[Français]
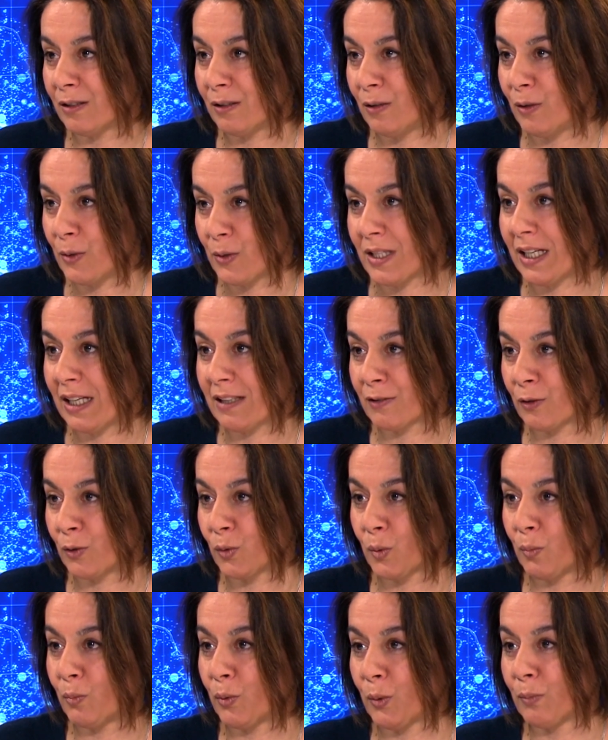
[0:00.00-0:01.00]
le mmh. sexe quand
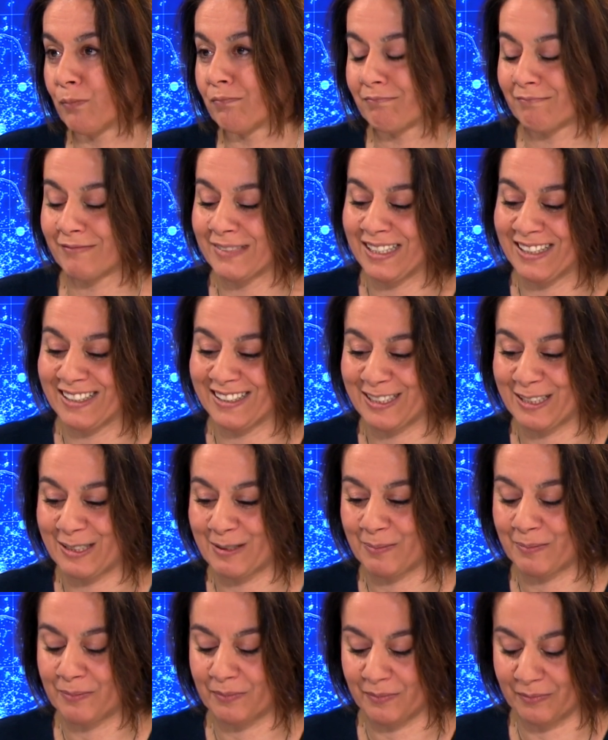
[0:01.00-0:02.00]
on peut.
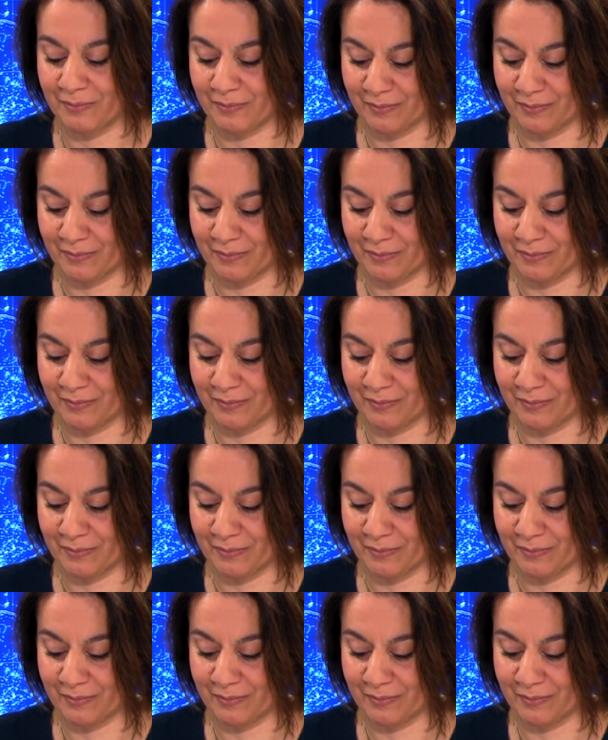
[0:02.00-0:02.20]
Alors,